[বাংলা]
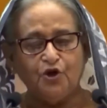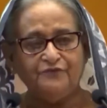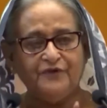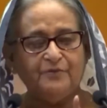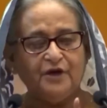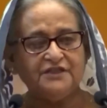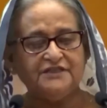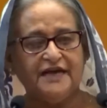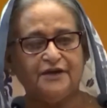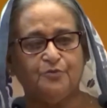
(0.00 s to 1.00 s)
পনেরোই ফেব্রুয়ারি
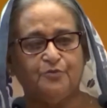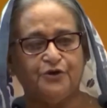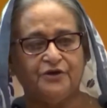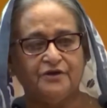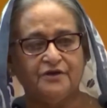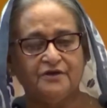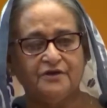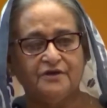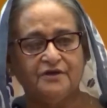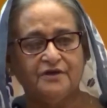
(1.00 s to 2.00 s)
ছিয়ানব্বই
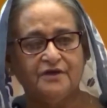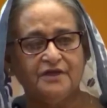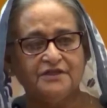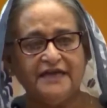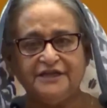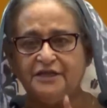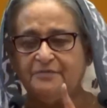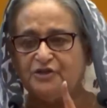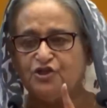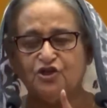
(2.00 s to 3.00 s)
সেই
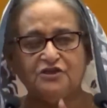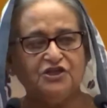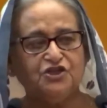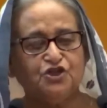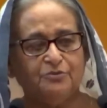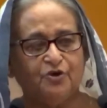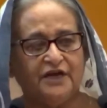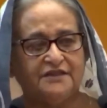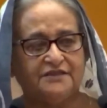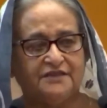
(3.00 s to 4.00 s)
নির্বাচনের কথা নিশ্চয়ই
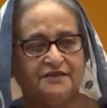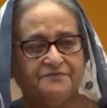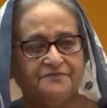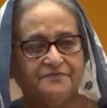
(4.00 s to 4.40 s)
মনে আছে